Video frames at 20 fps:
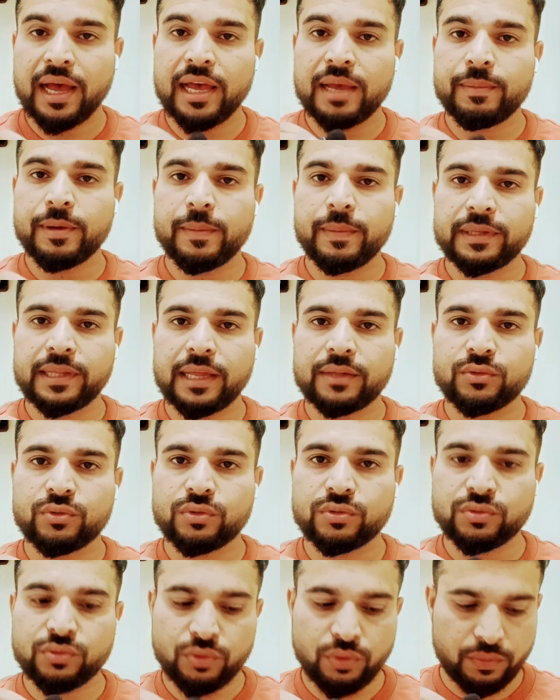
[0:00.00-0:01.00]
है मैं बता दूं
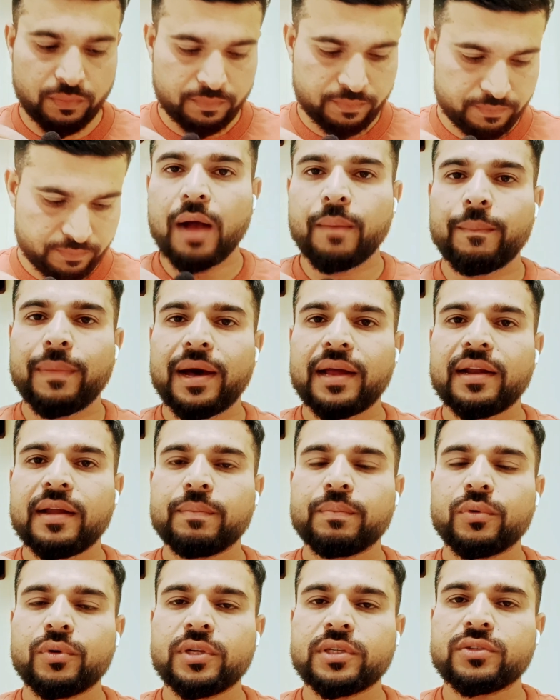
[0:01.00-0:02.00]
दोस्तों
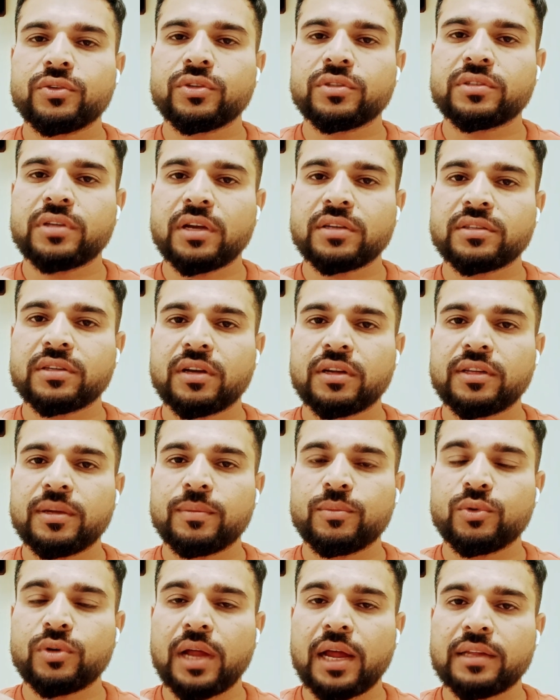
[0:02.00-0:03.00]
अम्बाला पुलिस ने सख्त
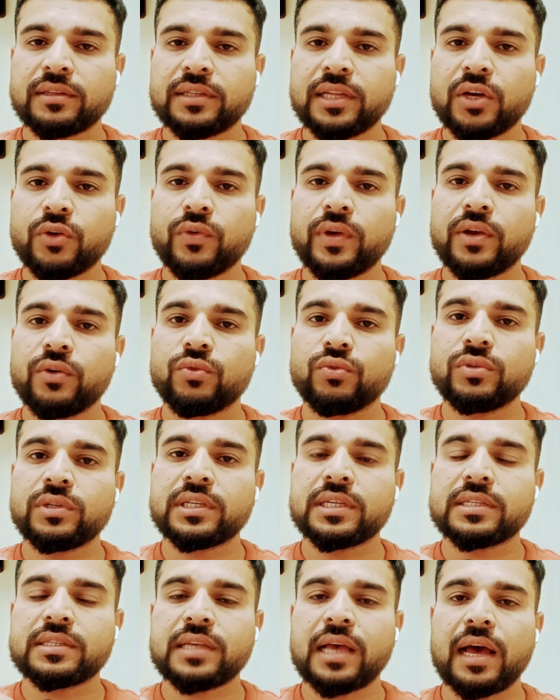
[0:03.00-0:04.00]
कदम उठाते हुए उन
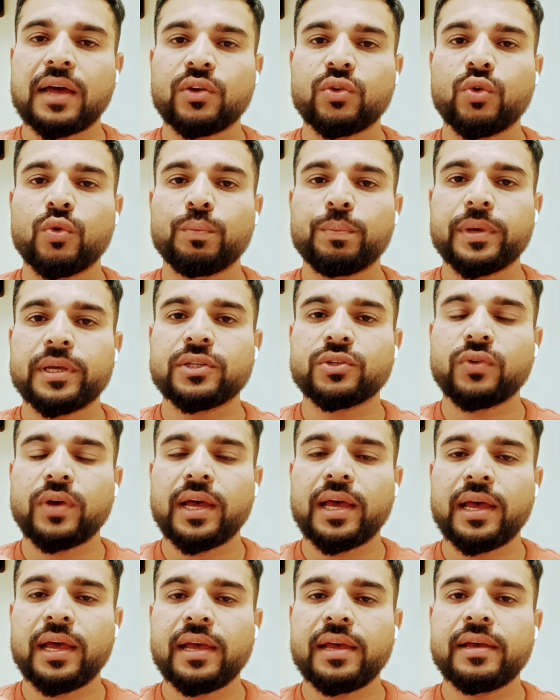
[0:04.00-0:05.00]
किसानों पे जो
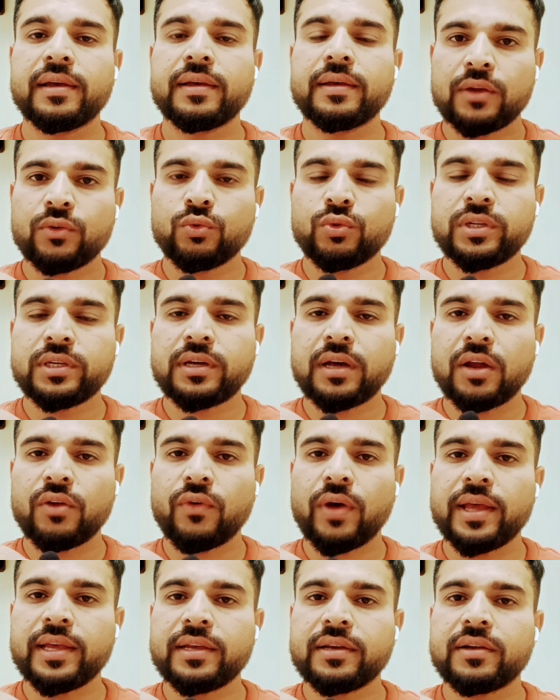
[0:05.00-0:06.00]
है कानूनी
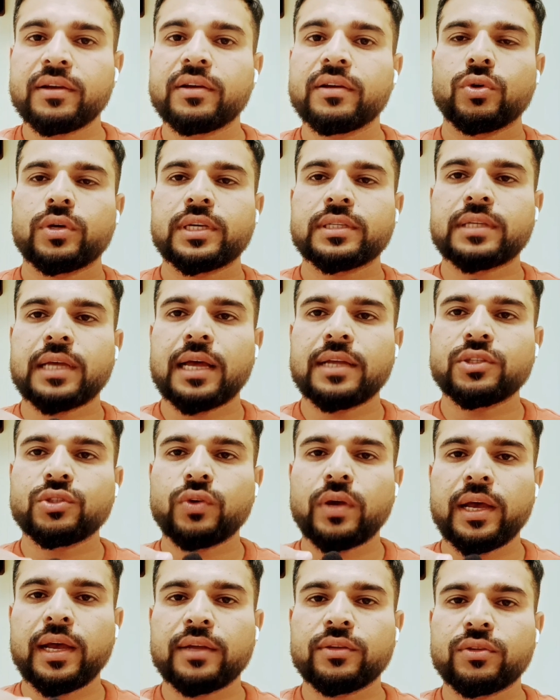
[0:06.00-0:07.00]
कार्रवाई जो किसान
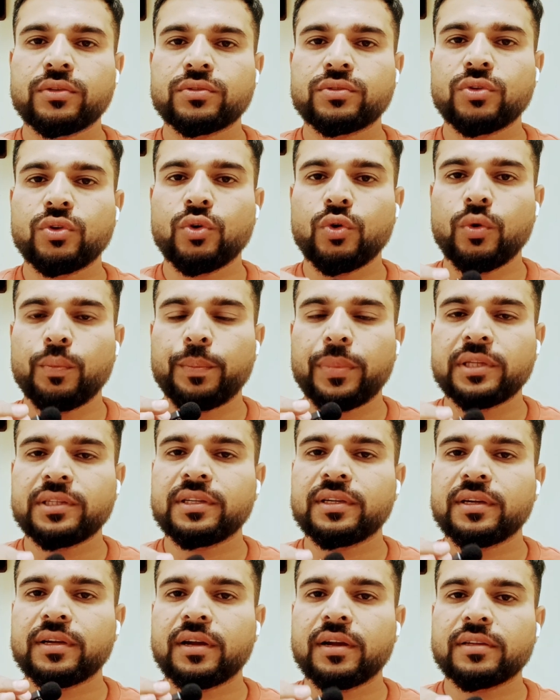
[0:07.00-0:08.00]
जो है दोस्तों
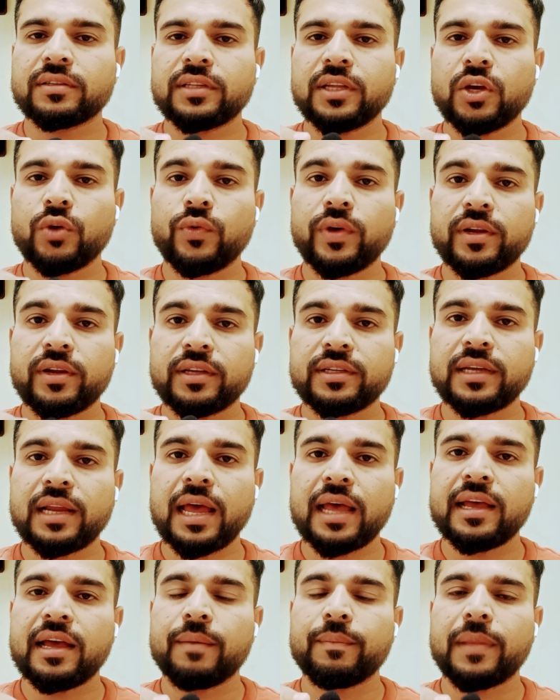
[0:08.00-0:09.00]
उपद्र करते हुए
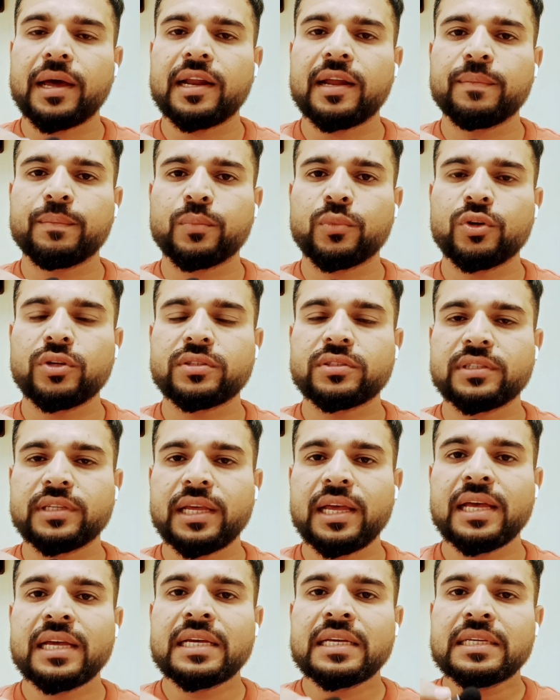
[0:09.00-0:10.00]
नजर आए अम्बाला पुलिस
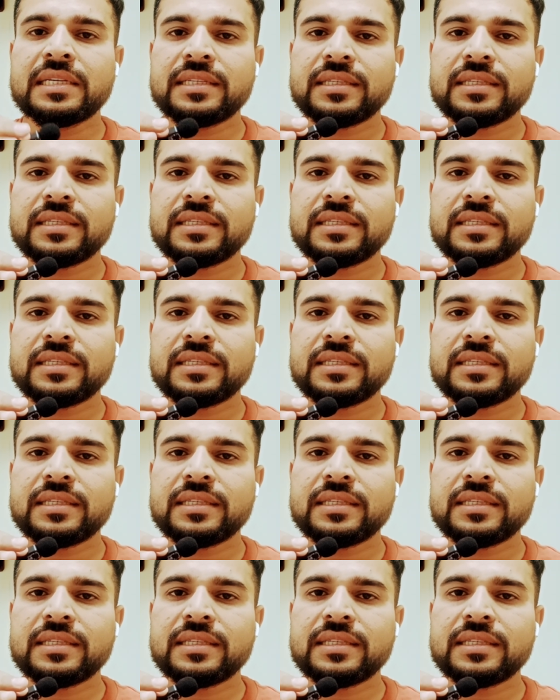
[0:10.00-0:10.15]
ने